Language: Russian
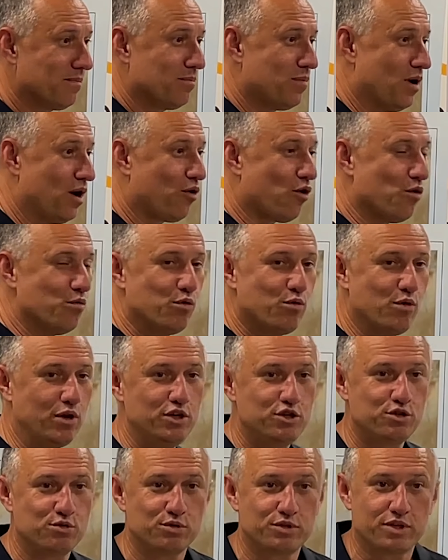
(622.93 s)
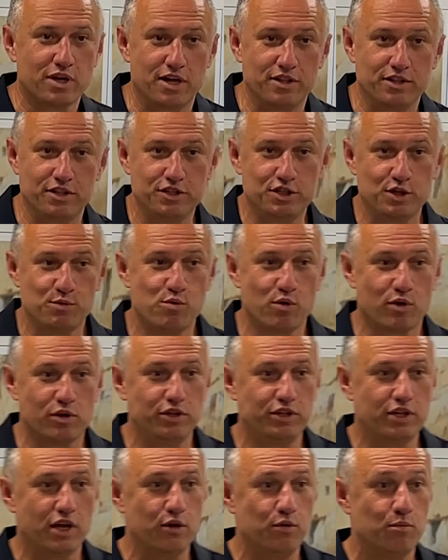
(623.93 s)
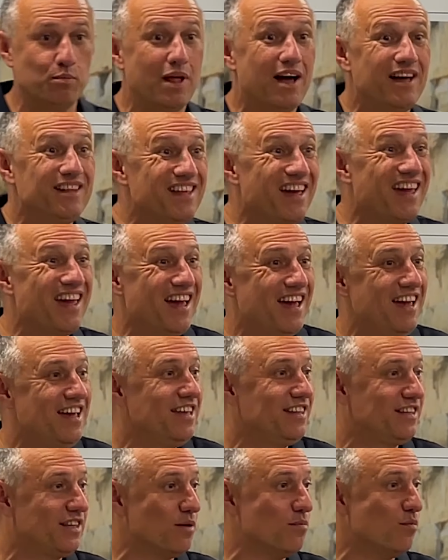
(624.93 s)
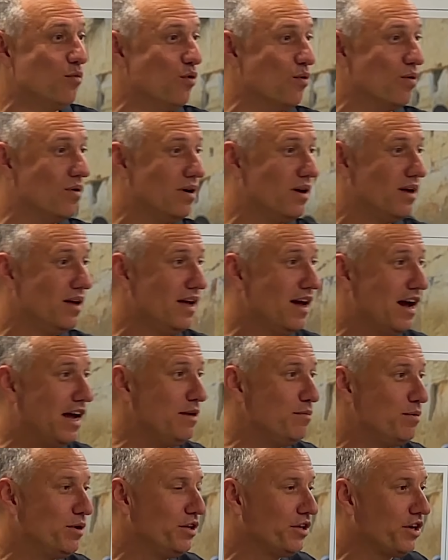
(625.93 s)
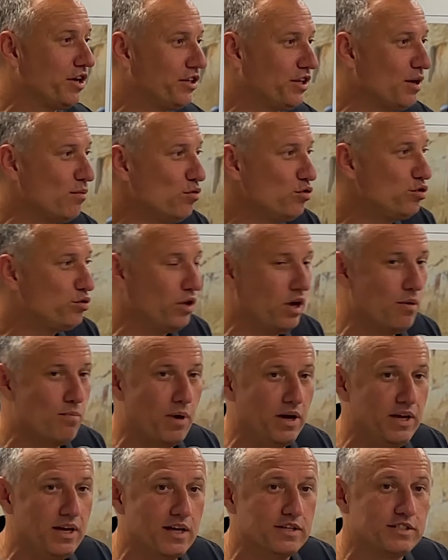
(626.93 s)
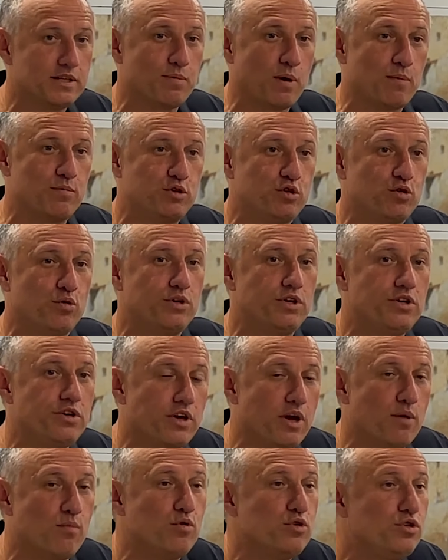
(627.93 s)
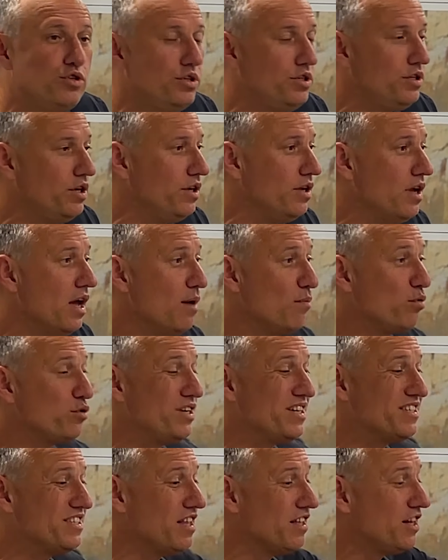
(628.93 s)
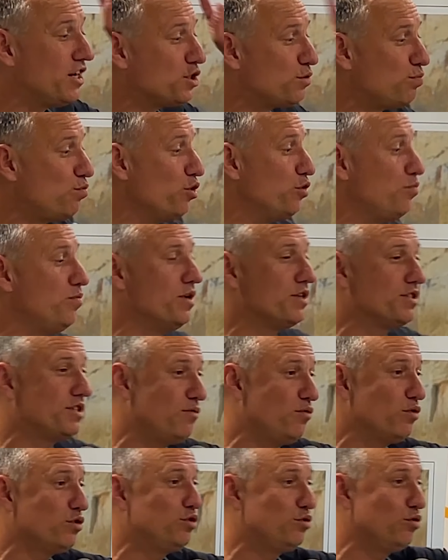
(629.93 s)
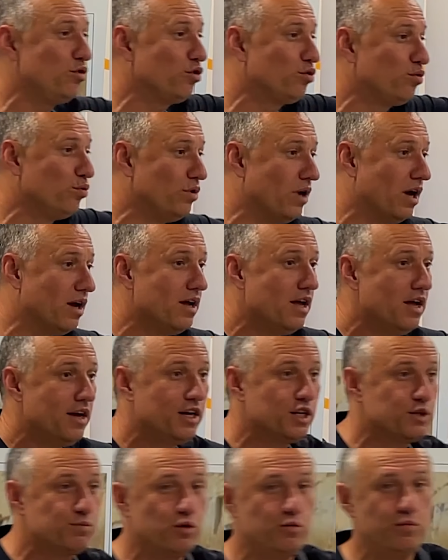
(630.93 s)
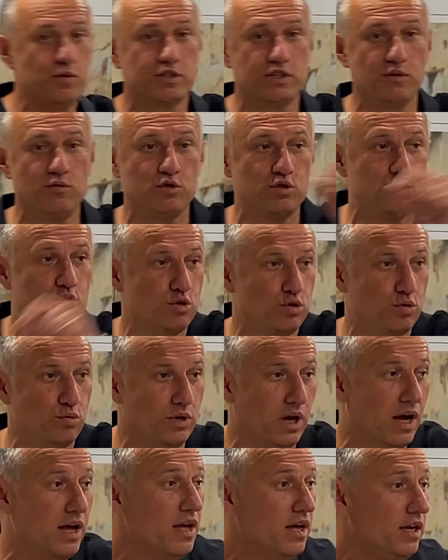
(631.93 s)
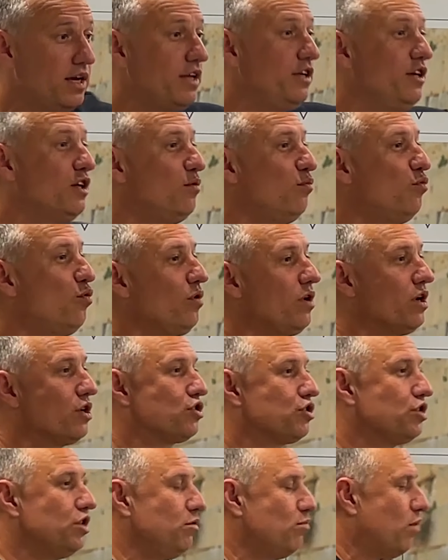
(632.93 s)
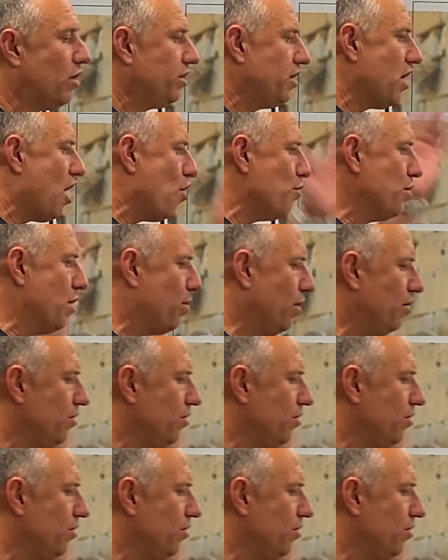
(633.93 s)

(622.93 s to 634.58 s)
По огромному количеству стран и до сих пор летаю. Благодаря этому а не благодаря тому, что я боялся про хоть один рабочий день. Потому что я знал, Господь меня зовет сегодня туда, Господь меня зовет сегодня туда. Я делал много ошибок, да, у меня